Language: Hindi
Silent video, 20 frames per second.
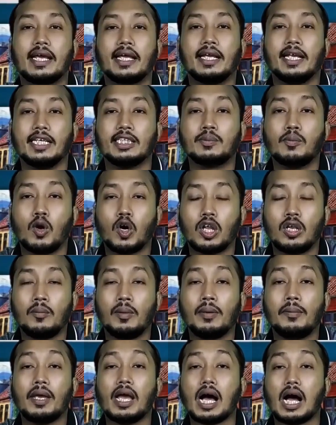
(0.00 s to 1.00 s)
लेकिन इस
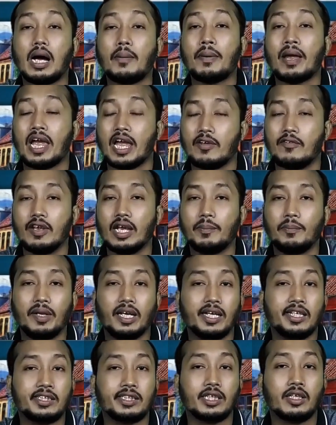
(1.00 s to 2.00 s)
मॉडल में भी आप हैवी
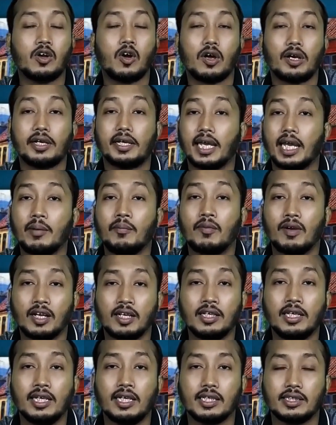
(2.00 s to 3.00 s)
एप्लीकेशन और
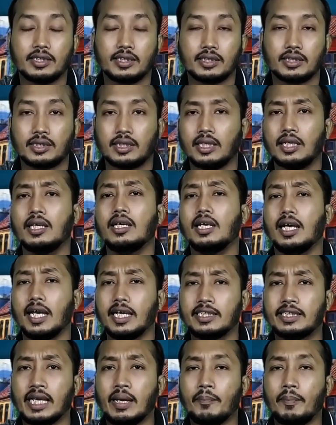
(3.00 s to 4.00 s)
गेम रन नहीं कर सकते
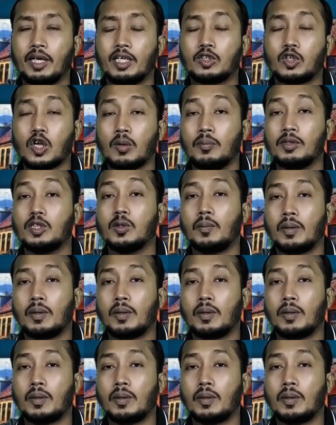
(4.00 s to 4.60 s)
एग्जाम्पल के तौर